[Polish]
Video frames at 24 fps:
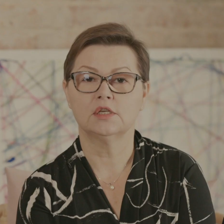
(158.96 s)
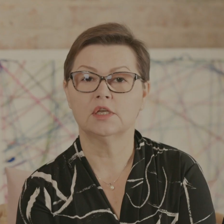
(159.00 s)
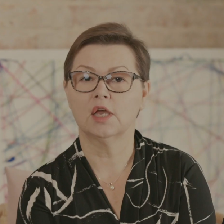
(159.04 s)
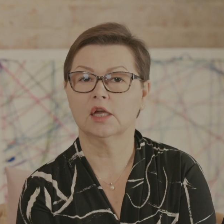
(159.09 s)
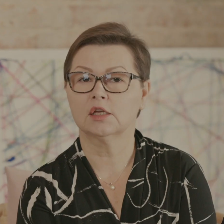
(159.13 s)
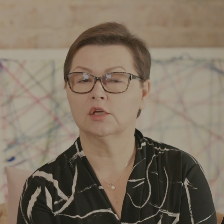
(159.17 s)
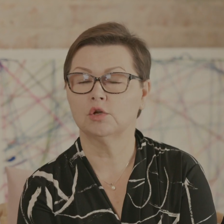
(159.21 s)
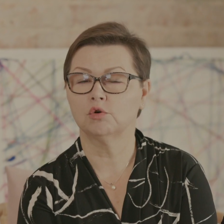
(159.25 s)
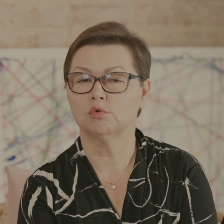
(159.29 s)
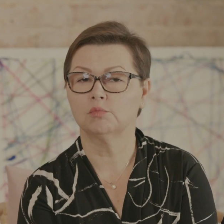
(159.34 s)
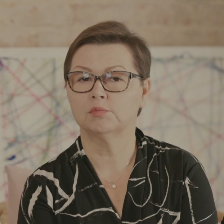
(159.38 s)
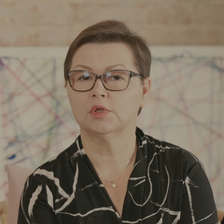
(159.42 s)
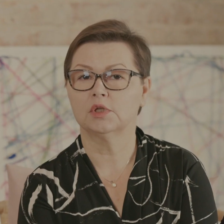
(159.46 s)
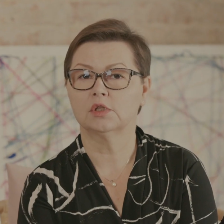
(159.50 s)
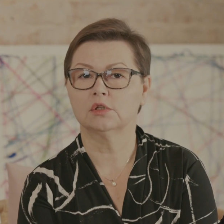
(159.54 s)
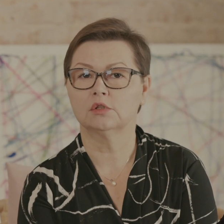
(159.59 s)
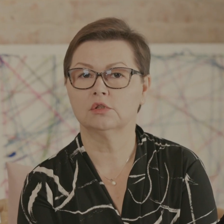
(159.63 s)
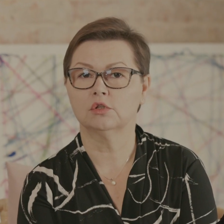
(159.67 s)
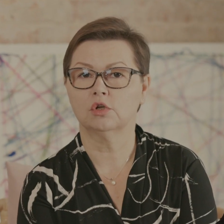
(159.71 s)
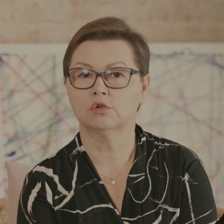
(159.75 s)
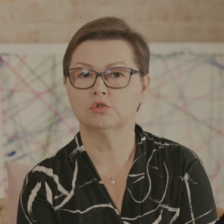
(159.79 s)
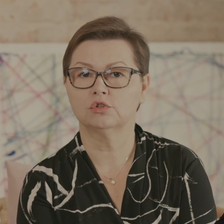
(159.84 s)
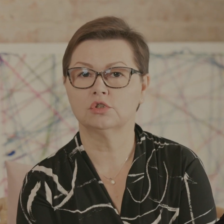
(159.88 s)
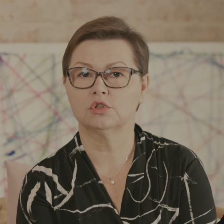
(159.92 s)
jakie
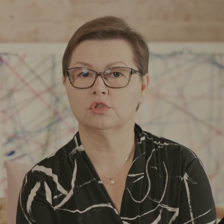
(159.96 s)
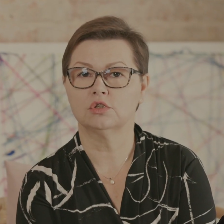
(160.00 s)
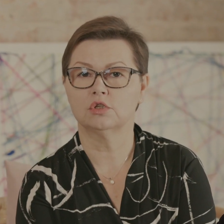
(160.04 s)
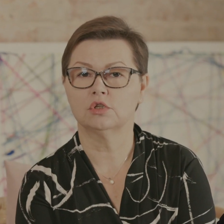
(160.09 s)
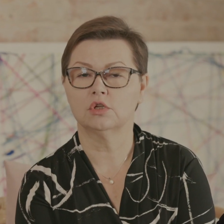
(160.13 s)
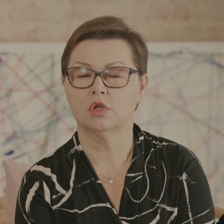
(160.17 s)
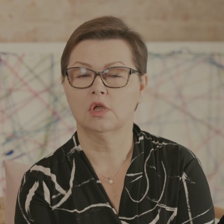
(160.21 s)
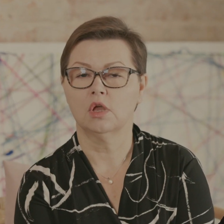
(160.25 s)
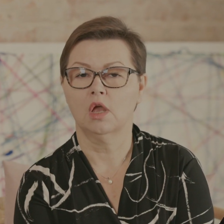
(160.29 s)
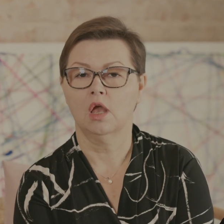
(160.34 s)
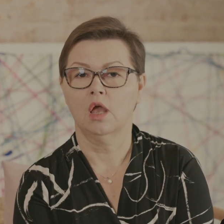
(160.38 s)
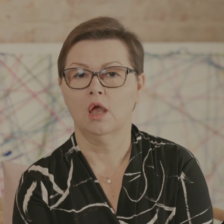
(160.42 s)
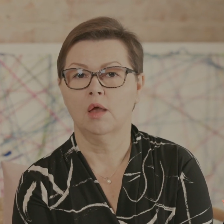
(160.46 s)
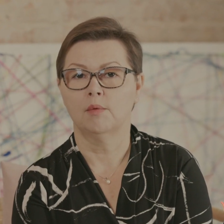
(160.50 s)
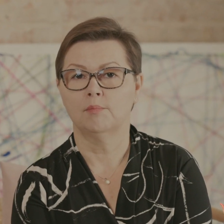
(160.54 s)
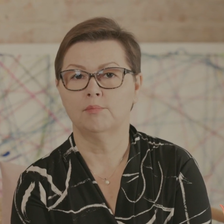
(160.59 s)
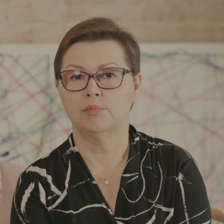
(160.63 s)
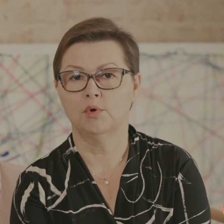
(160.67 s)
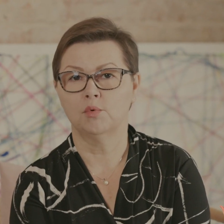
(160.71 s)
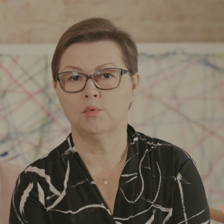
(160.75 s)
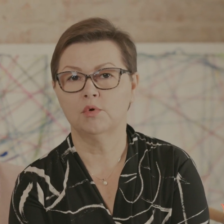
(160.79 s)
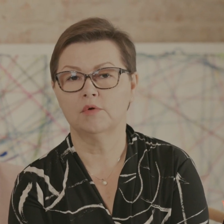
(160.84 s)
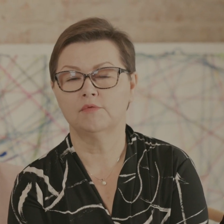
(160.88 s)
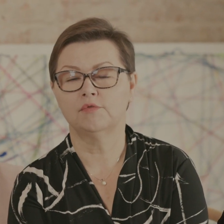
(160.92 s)
umiejętności
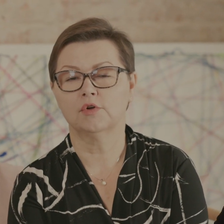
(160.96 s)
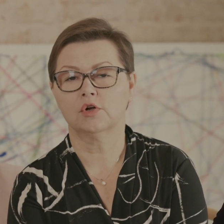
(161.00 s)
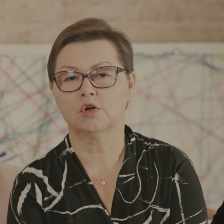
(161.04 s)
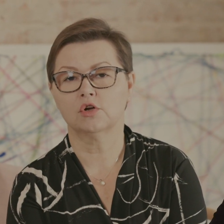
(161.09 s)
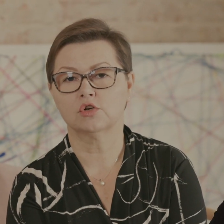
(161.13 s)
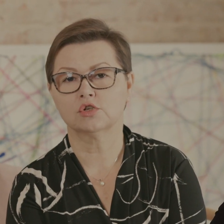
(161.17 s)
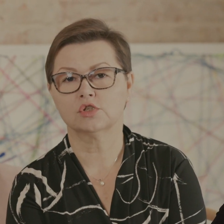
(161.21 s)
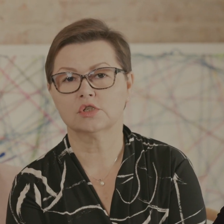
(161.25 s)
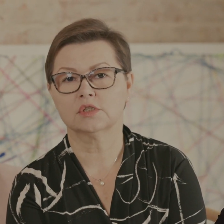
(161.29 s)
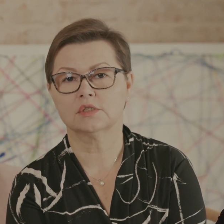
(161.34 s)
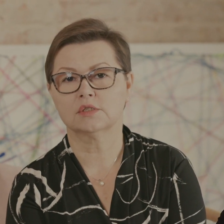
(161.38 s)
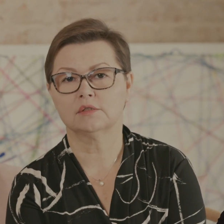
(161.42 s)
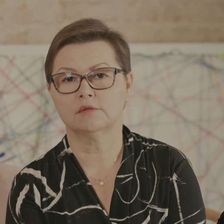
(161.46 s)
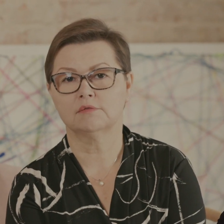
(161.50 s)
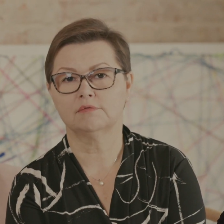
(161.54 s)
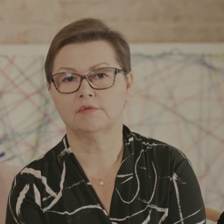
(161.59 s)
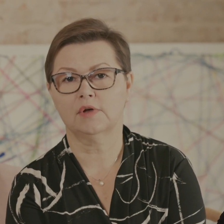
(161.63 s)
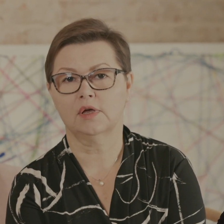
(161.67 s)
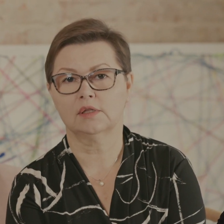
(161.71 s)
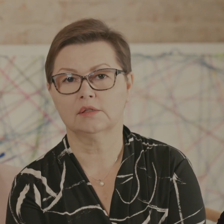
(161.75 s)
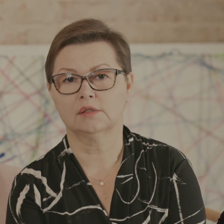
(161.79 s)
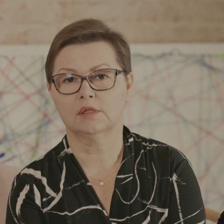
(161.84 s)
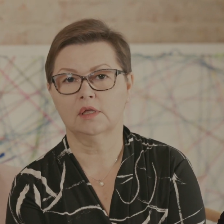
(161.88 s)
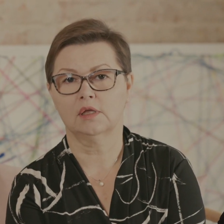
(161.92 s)
były
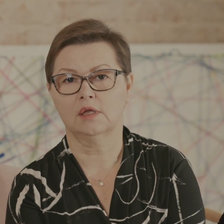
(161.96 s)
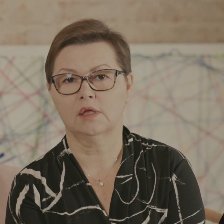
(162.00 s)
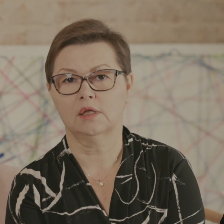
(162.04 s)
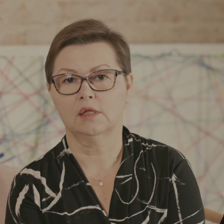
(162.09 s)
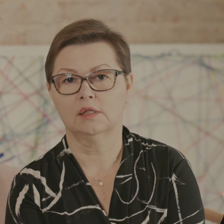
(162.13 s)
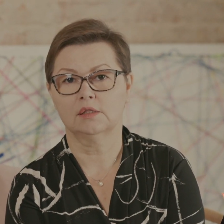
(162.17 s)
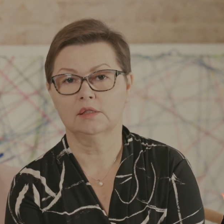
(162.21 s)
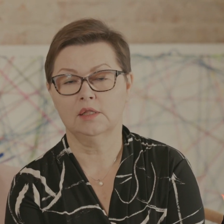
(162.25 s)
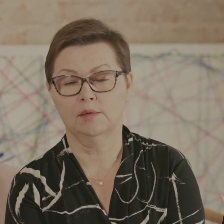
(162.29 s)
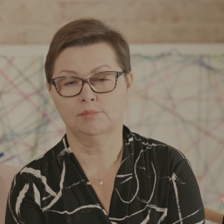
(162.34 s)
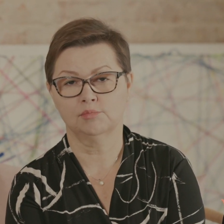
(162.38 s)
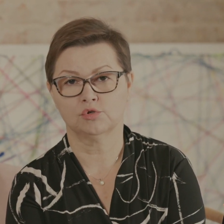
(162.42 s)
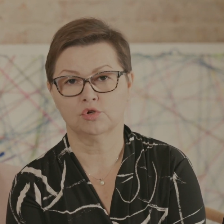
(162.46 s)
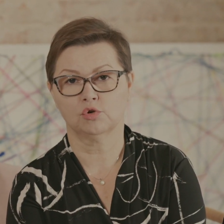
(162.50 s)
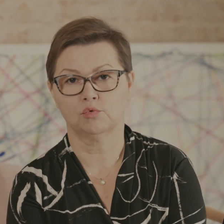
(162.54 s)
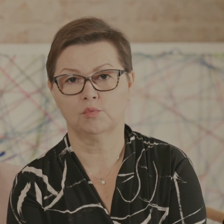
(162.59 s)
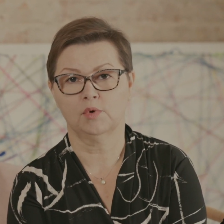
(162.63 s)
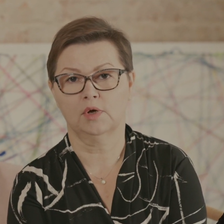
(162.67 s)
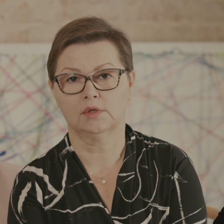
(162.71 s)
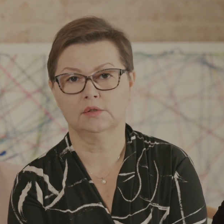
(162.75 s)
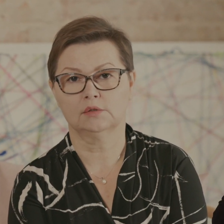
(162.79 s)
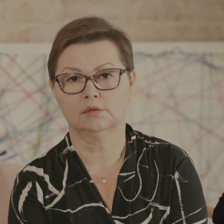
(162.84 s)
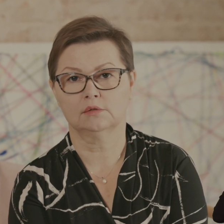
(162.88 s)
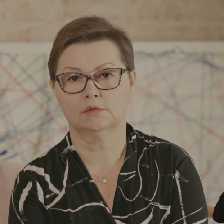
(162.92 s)
wykorzystywane na
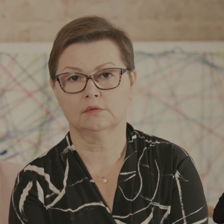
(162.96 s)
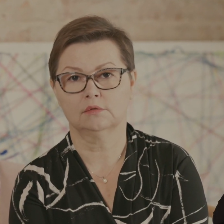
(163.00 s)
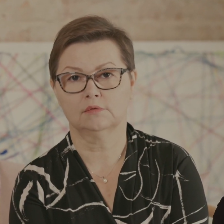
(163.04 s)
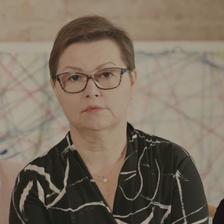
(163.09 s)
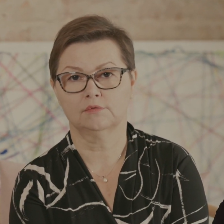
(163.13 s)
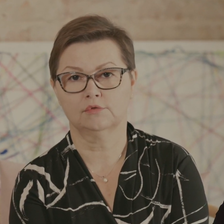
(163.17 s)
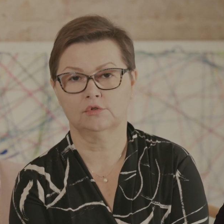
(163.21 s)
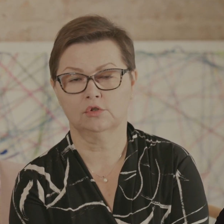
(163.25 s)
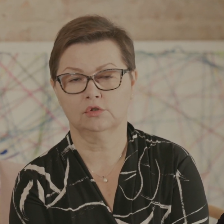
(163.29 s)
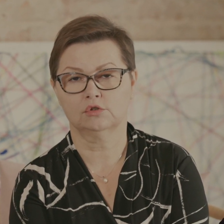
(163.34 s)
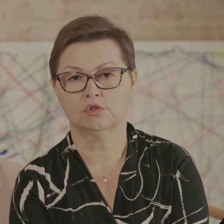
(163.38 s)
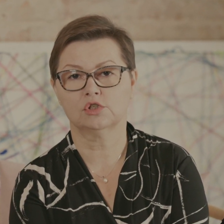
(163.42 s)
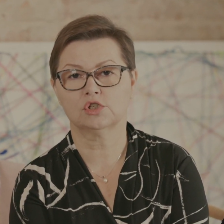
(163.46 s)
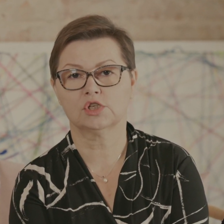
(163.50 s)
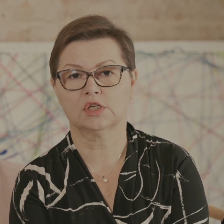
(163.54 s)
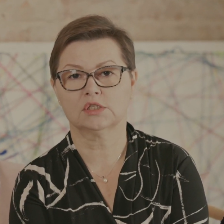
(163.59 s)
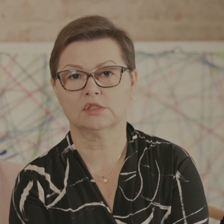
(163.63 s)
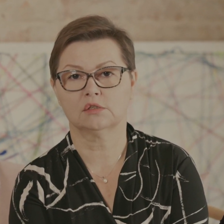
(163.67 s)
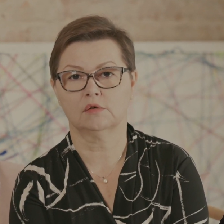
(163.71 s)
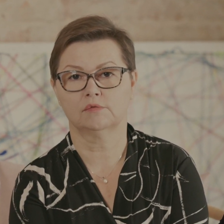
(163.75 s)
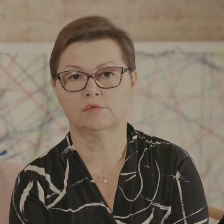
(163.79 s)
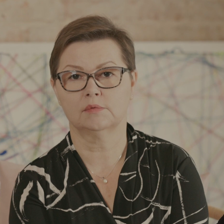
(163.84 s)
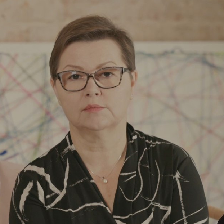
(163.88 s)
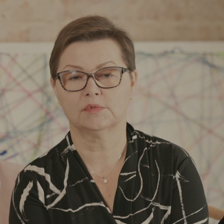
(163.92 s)
przykład w
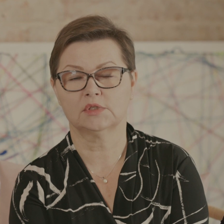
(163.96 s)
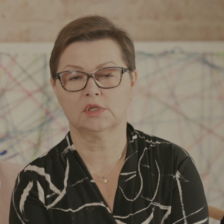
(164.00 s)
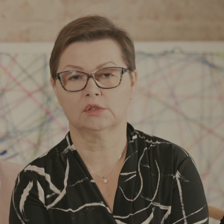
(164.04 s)
dotychczasowym